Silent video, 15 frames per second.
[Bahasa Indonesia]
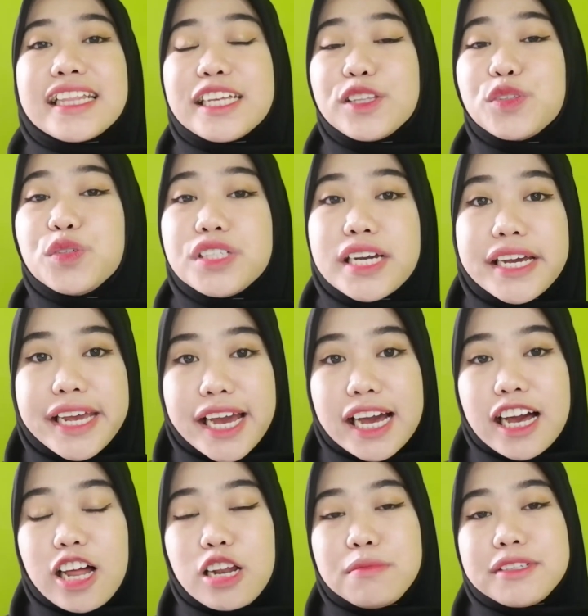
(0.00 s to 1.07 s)
Tentunya ya
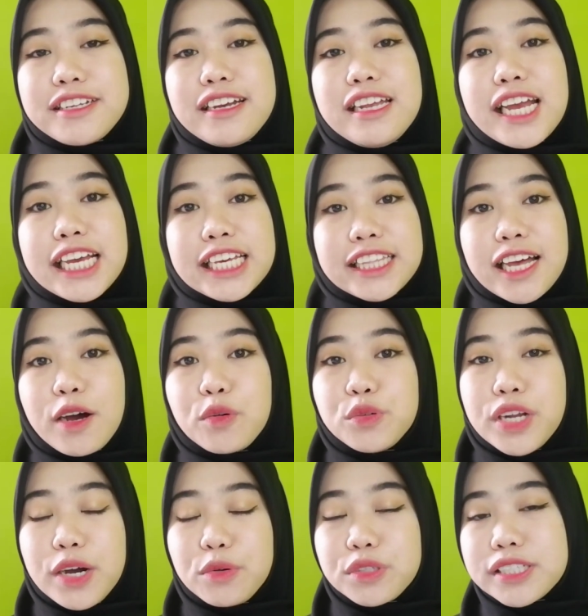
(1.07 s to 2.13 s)
kalau misalnya kita
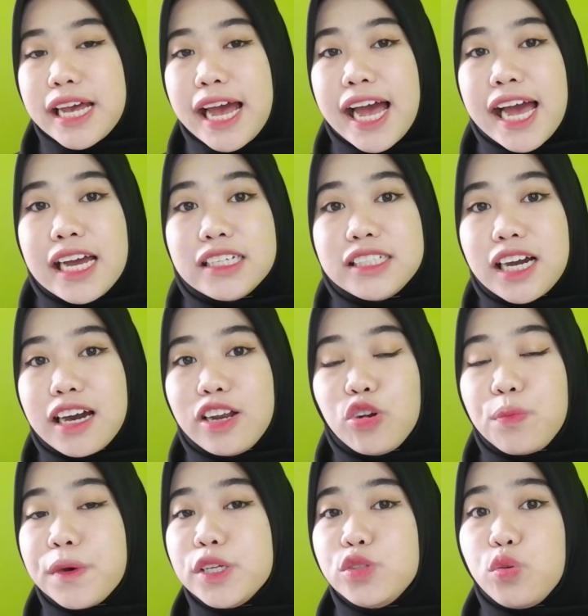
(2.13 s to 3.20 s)
udah usaha jangan
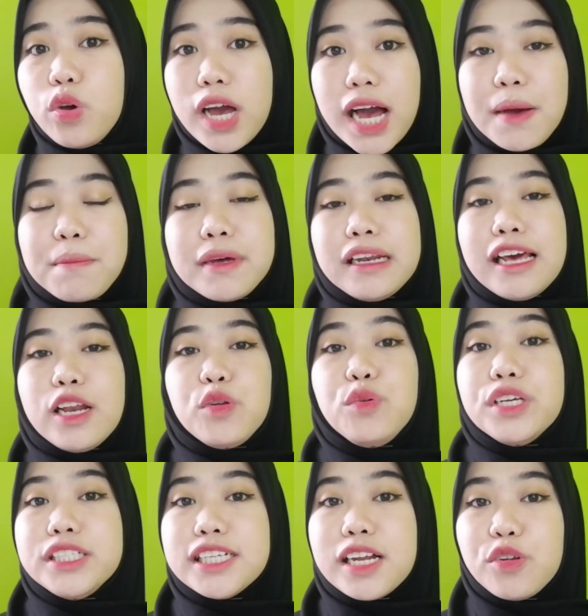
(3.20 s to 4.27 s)
lupa juga
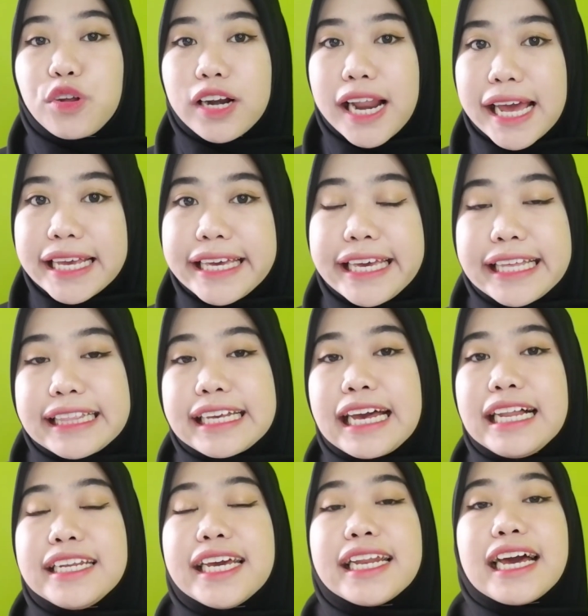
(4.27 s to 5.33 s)
melalui jalur langit
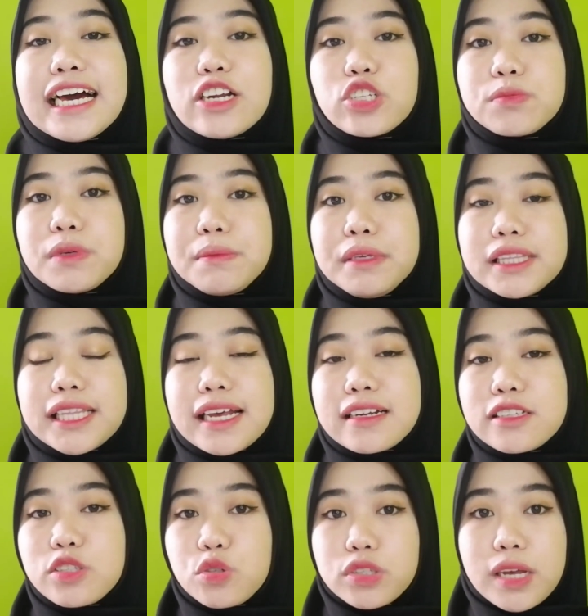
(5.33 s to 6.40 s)
Kalian harus meminta
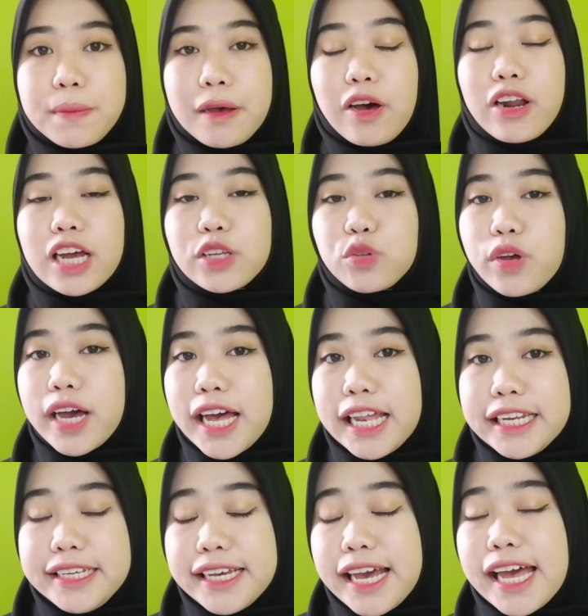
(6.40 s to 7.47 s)
restu sama orang tua
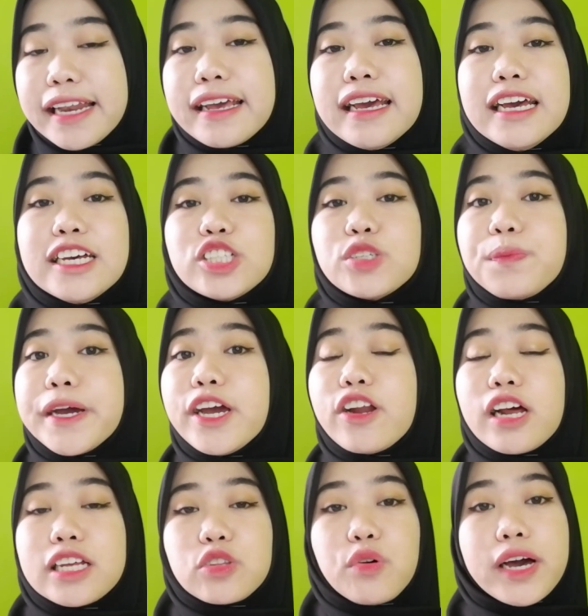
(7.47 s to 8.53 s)
kalian supaya
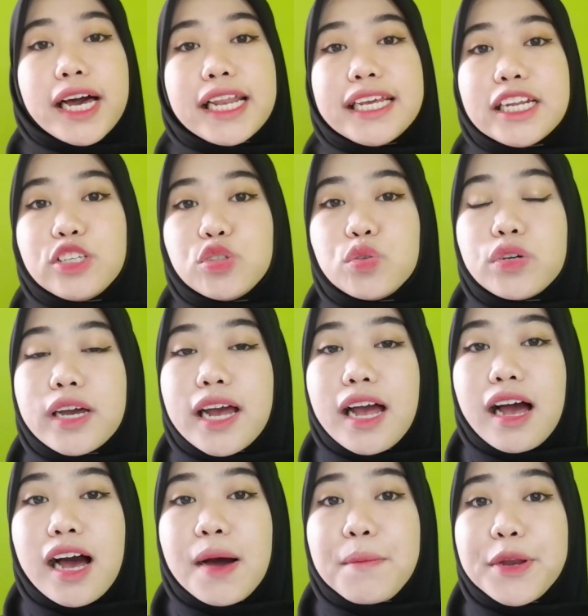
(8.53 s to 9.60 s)
orang tua kalian juga
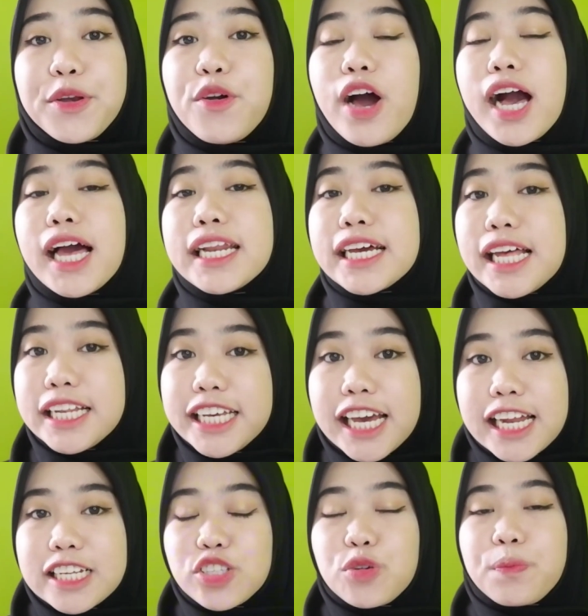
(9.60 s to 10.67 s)
uh, mendoakan
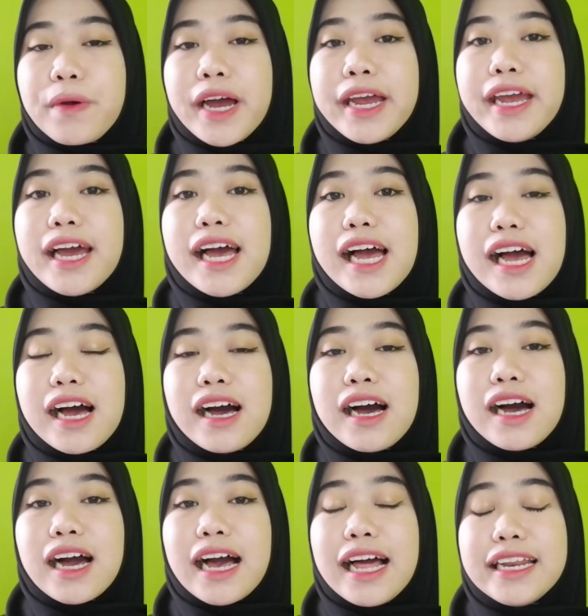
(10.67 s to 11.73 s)
kalian supaya
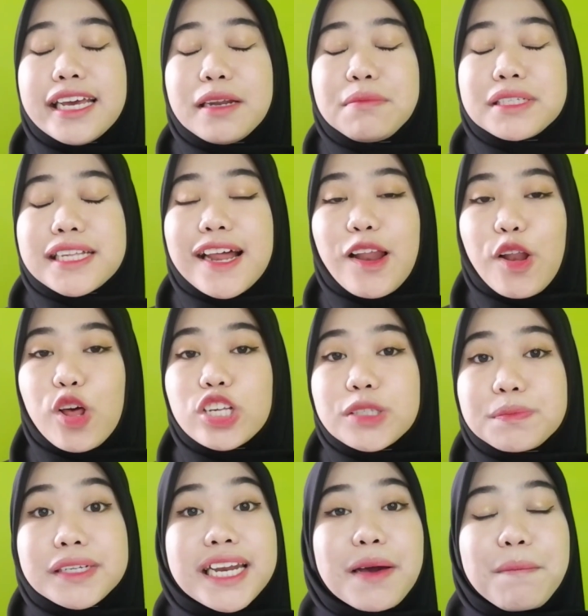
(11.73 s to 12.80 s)
uh, kalian bisa lolos
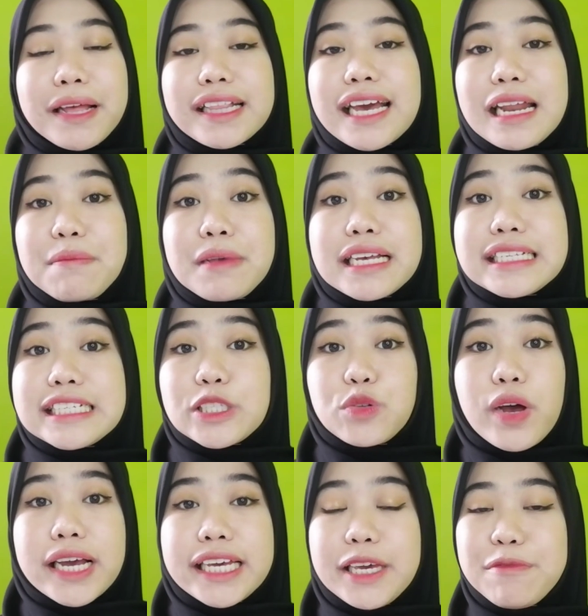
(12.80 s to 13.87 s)
mendapatkan
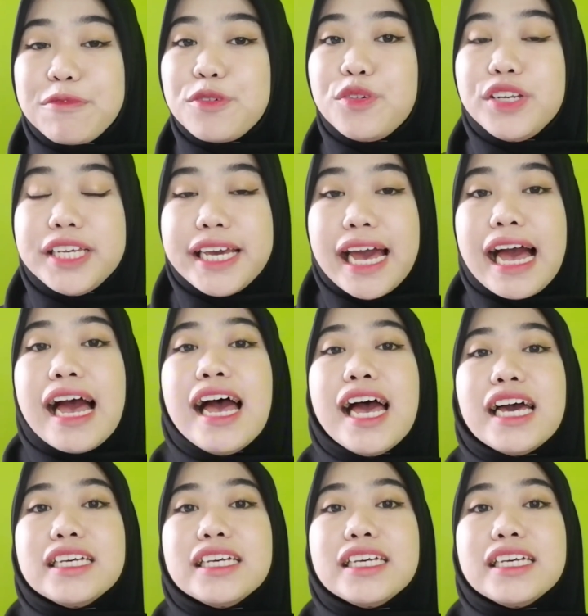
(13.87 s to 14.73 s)
beasiswa KIP kuliah.